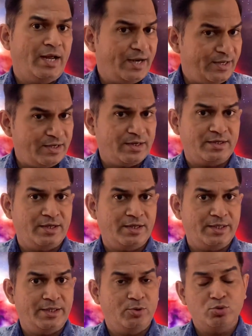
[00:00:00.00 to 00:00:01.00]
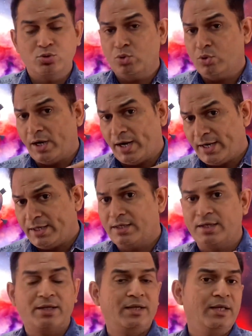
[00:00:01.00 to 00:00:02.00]
ऐड करने के लिए उसको ऐड
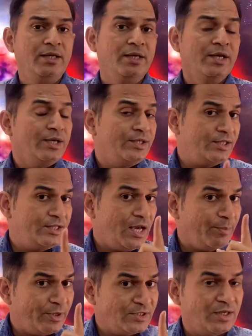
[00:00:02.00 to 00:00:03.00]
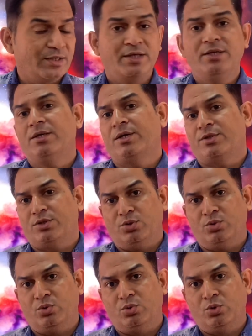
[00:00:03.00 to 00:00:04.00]
कर ले यदि आप ऐसा नहीं करते
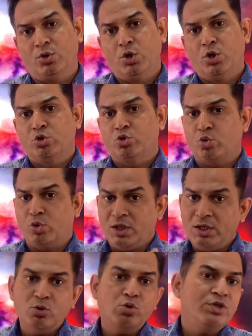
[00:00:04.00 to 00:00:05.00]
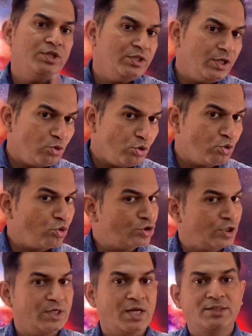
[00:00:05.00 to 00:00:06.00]
हो तो कल को यदि ये कोई
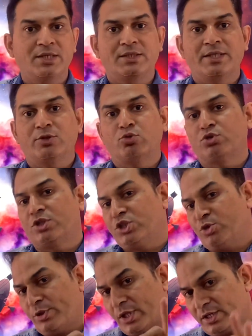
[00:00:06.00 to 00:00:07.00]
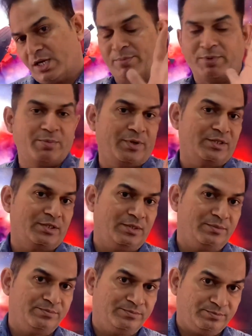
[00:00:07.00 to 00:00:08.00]
क्वेश्चन आ जाता है तो उसकी जिम्मेदारी आपके पास है
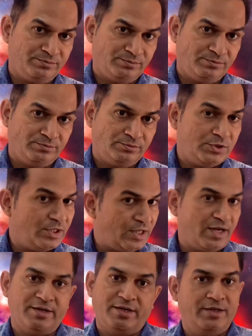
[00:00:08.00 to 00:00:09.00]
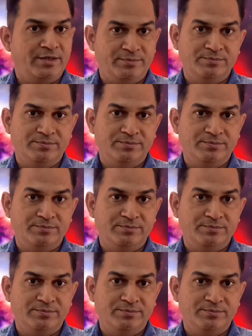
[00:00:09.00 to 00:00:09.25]
ये ध्यान रहे